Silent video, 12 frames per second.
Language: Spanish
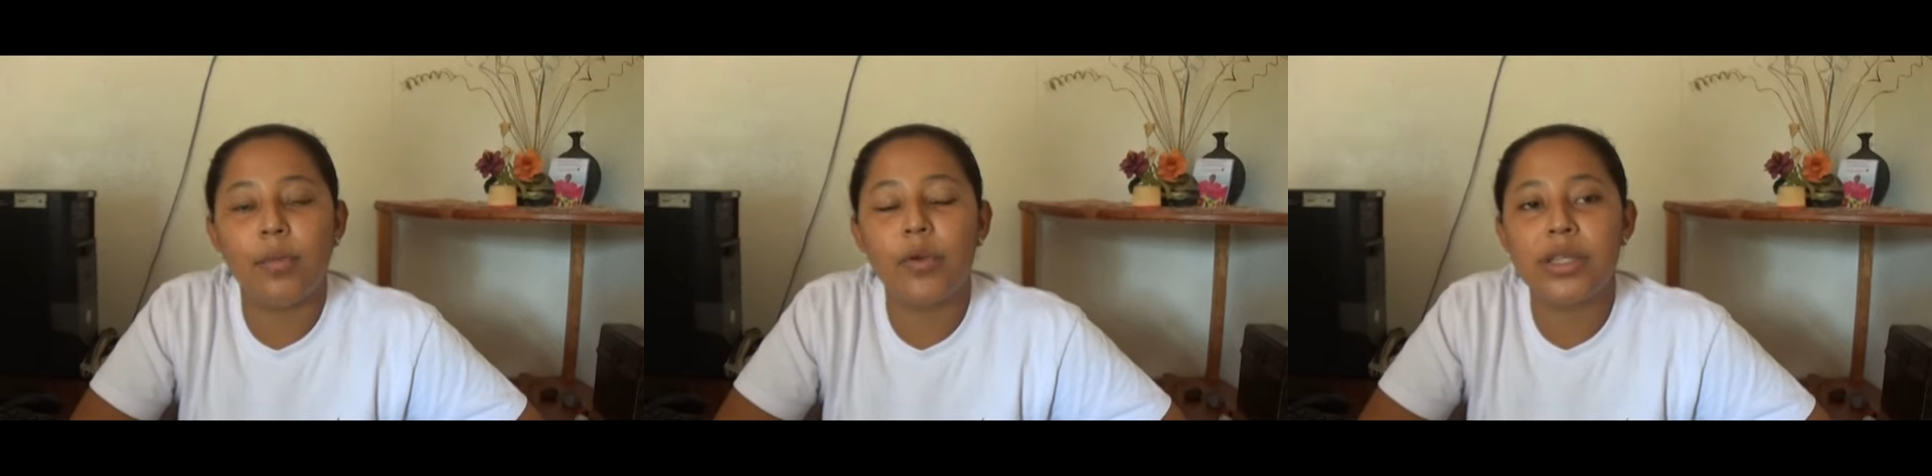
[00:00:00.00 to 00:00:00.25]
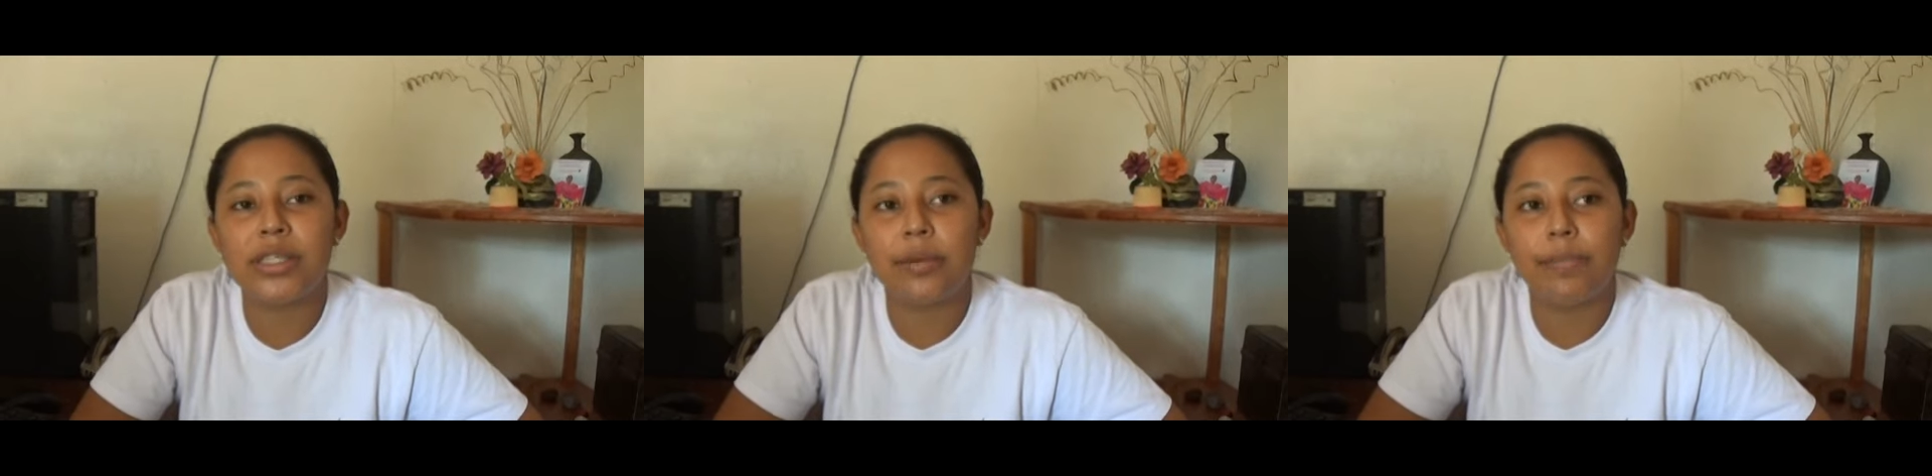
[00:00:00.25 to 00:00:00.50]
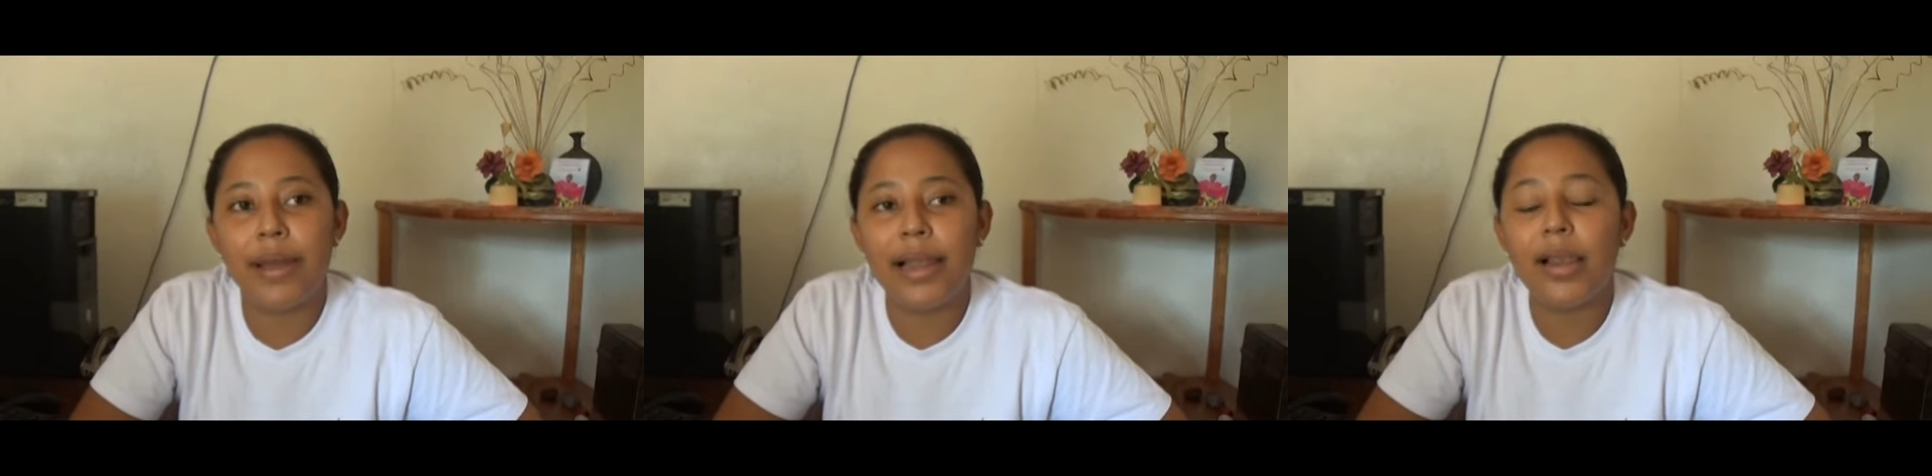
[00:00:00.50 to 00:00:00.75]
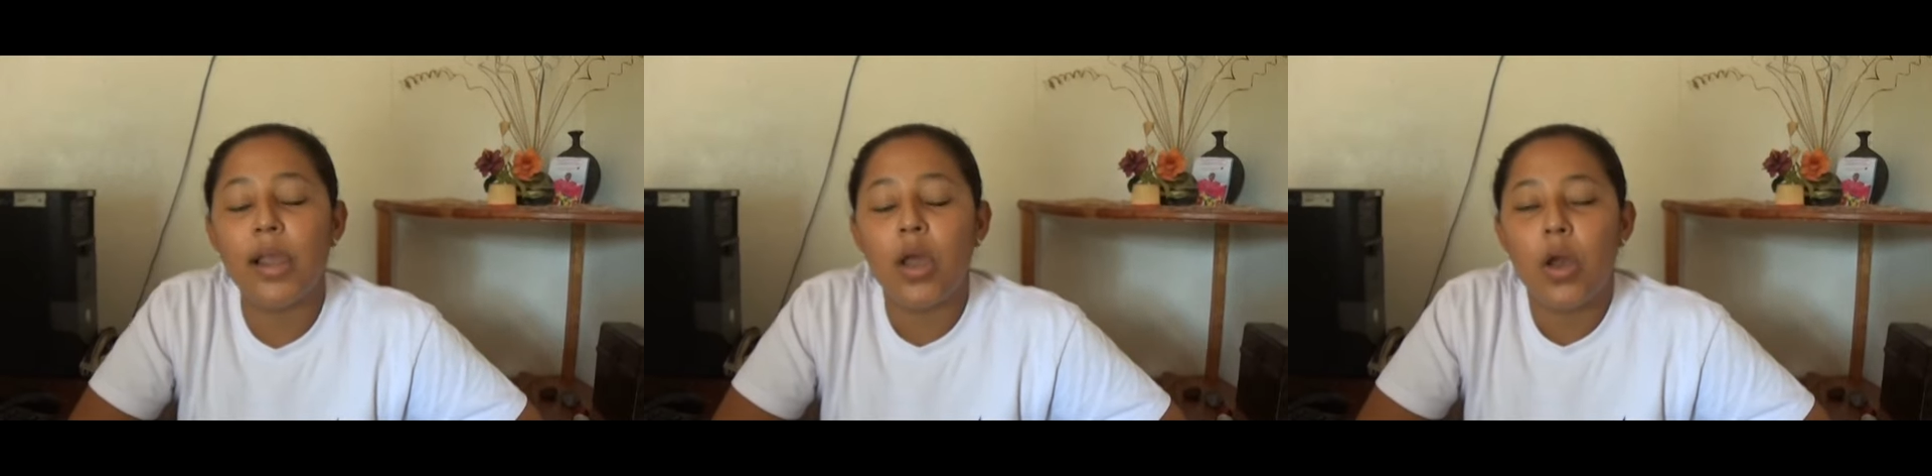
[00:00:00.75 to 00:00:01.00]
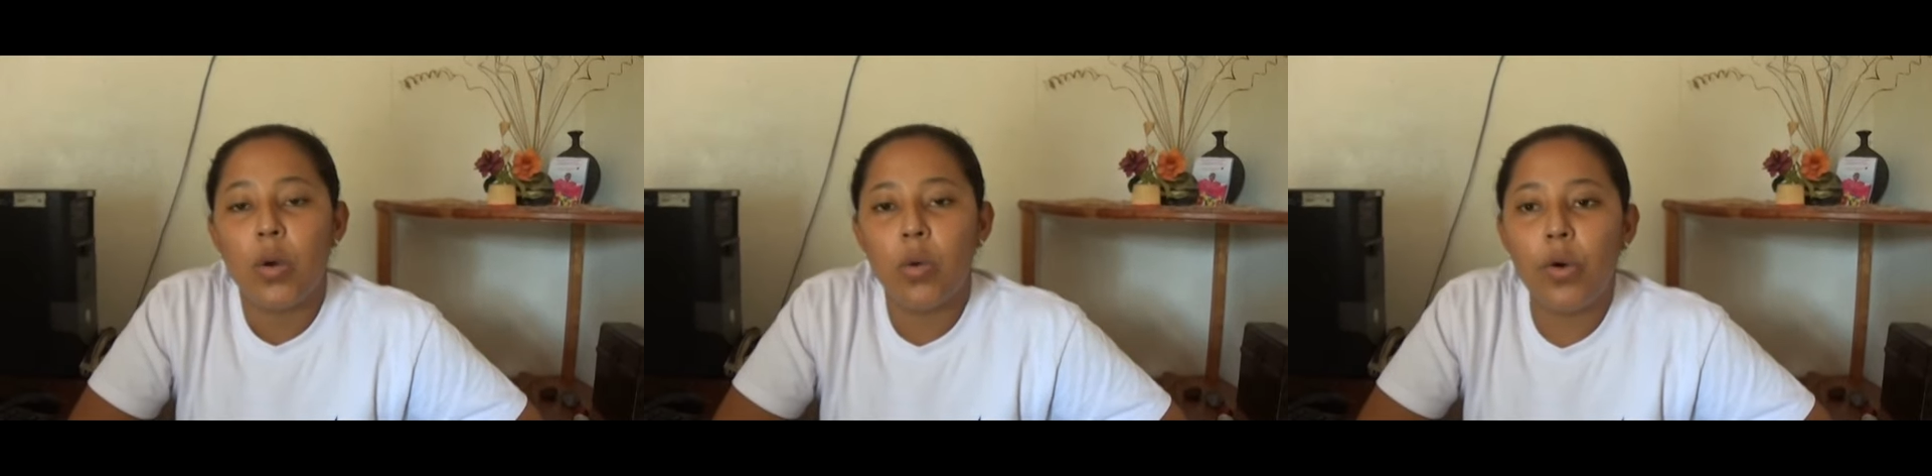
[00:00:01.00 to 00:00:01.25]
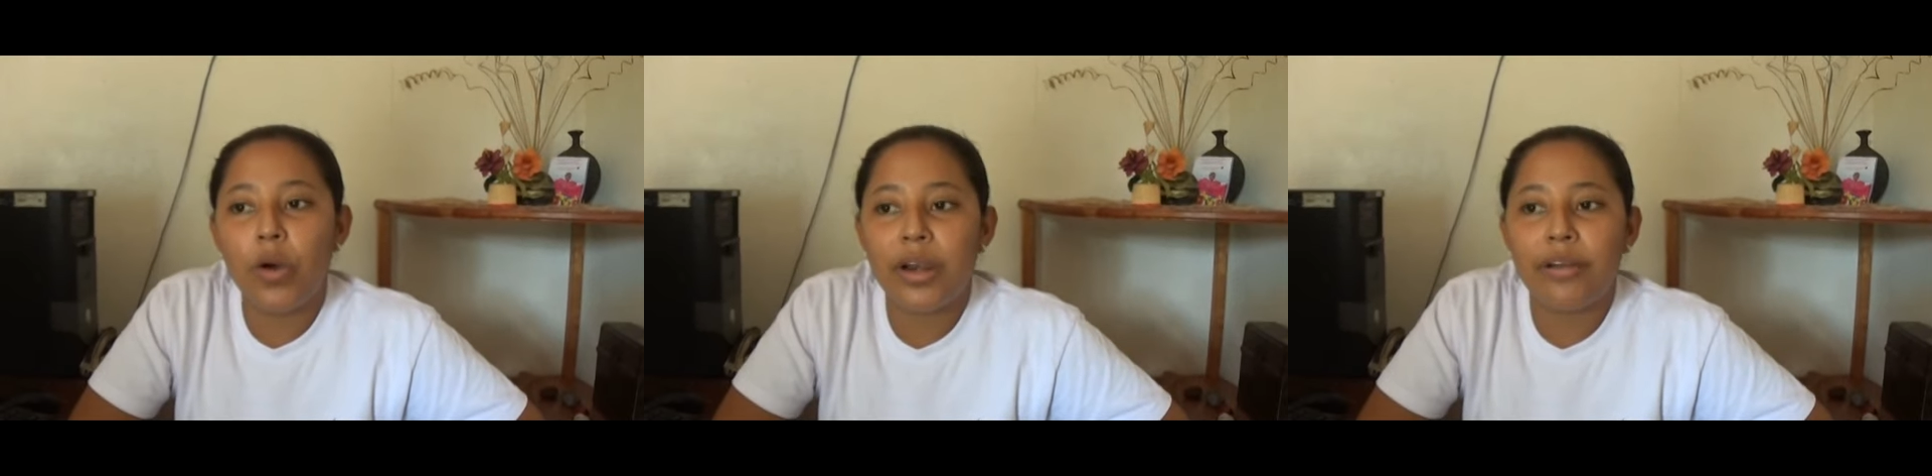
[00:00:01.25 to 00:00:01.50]
Municipal
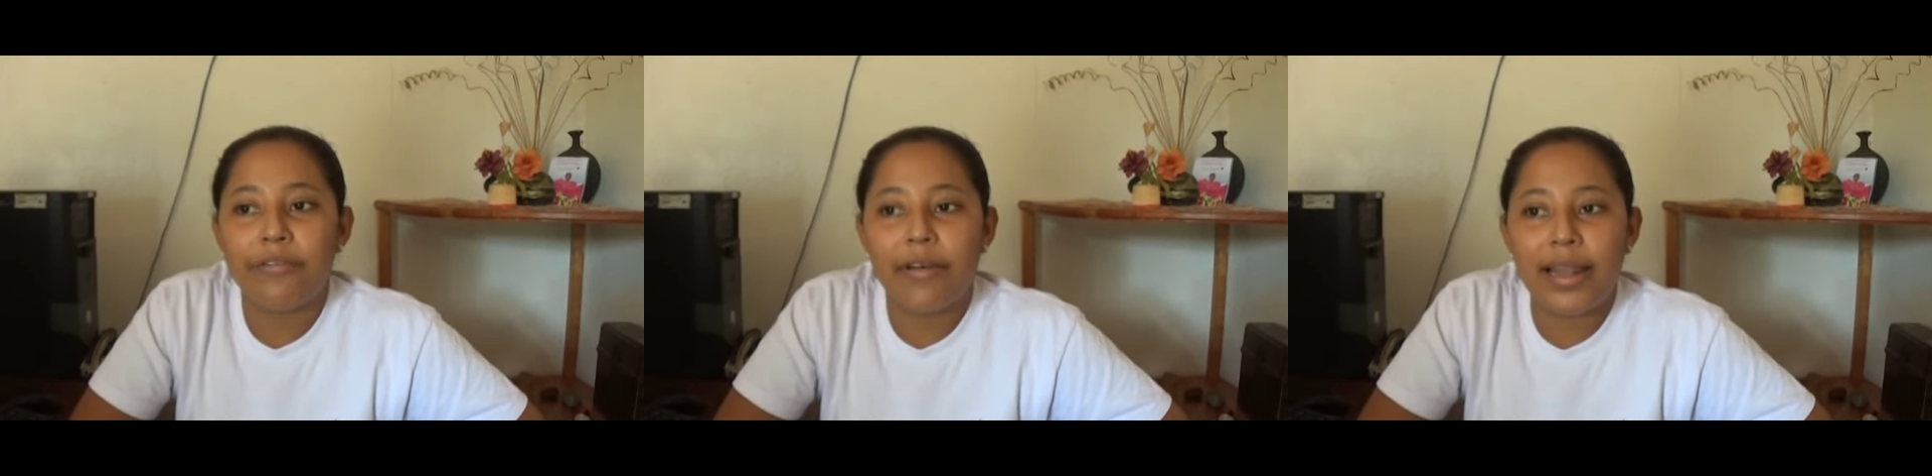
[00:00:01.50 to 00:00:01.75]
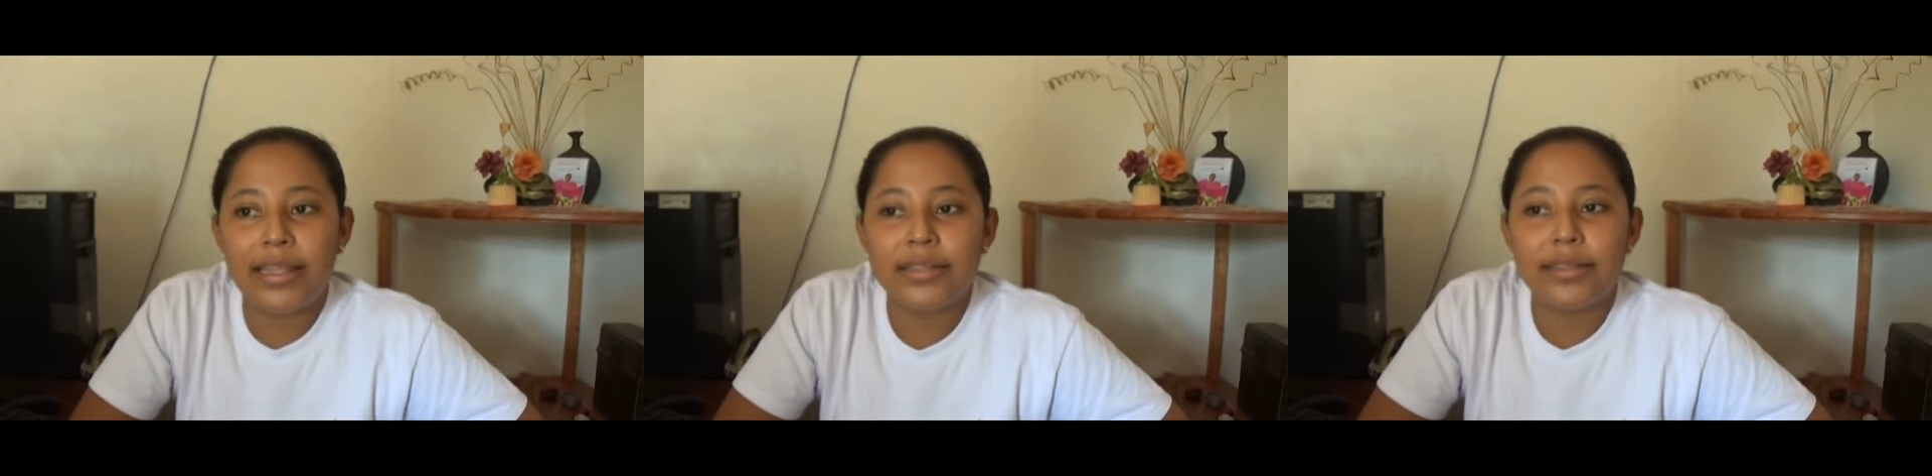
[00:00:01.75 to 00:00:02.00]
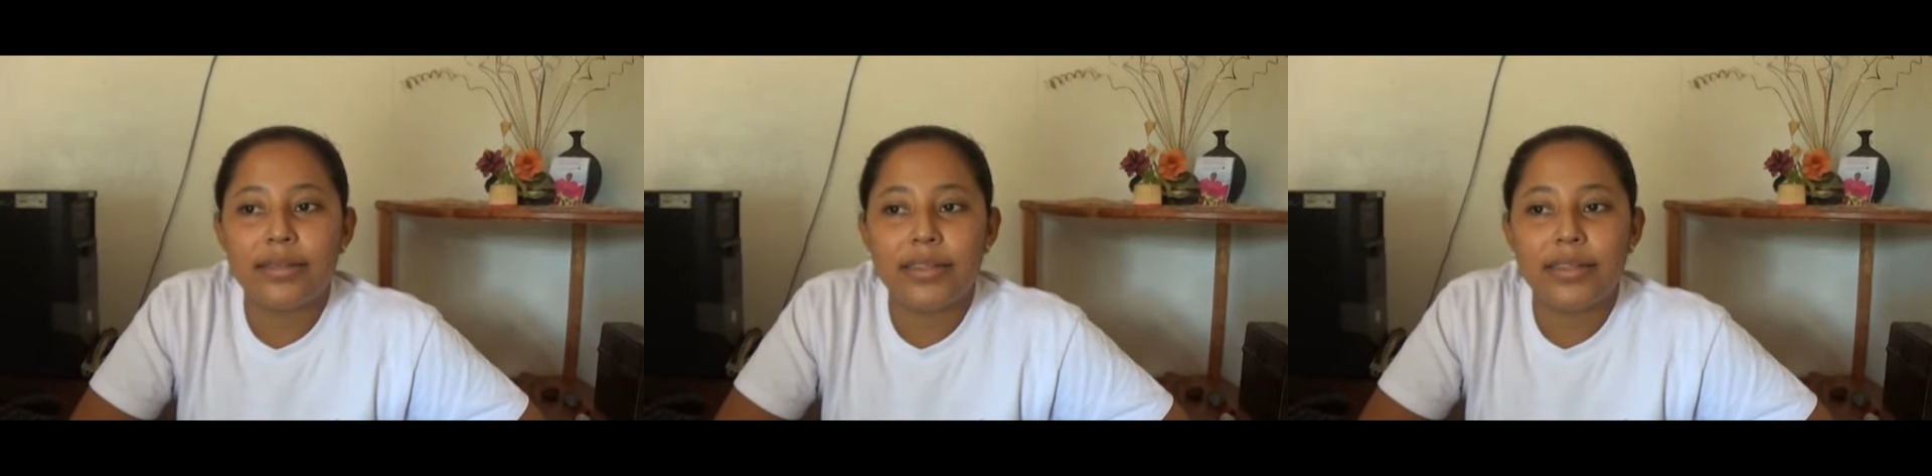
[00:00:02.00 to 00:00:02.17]
Hugo Rafael